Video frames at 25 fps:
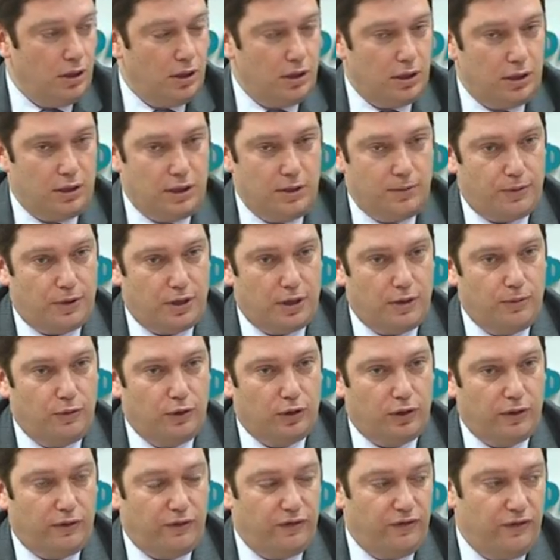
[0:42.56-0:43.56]
где,
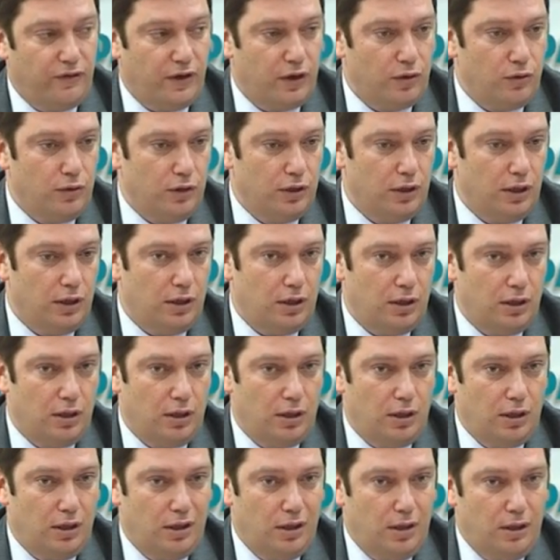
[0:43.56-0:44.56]
проработав два года,
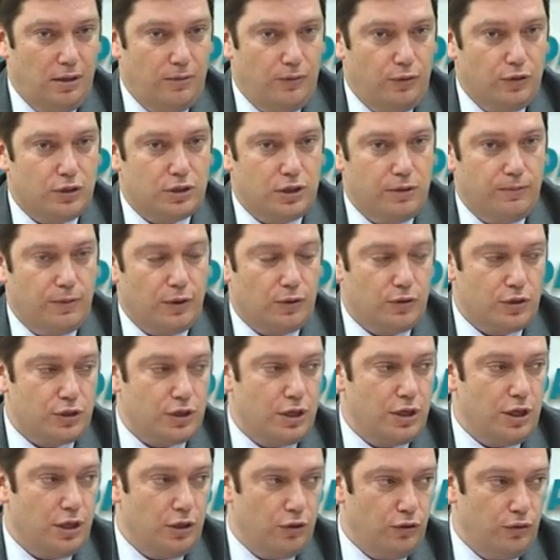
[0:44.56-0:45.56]
после
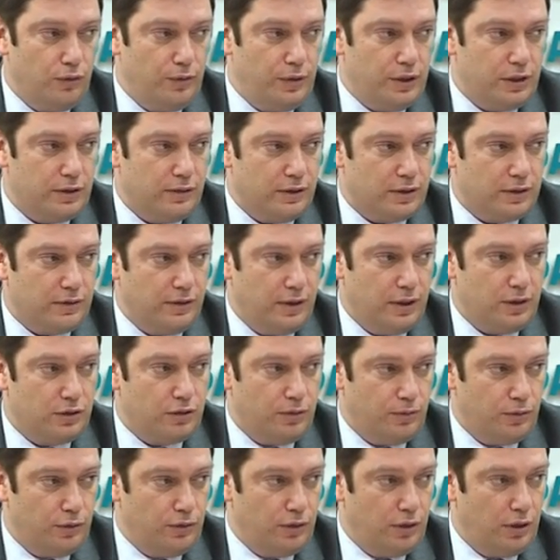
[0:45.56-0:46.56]
покушения на убийство своей
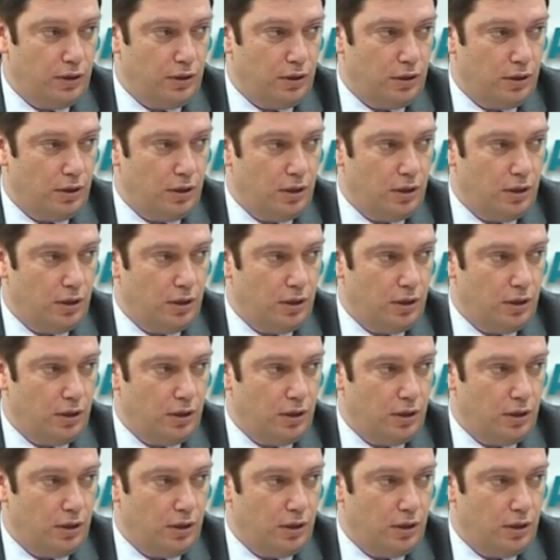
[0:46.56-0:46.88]
супруги,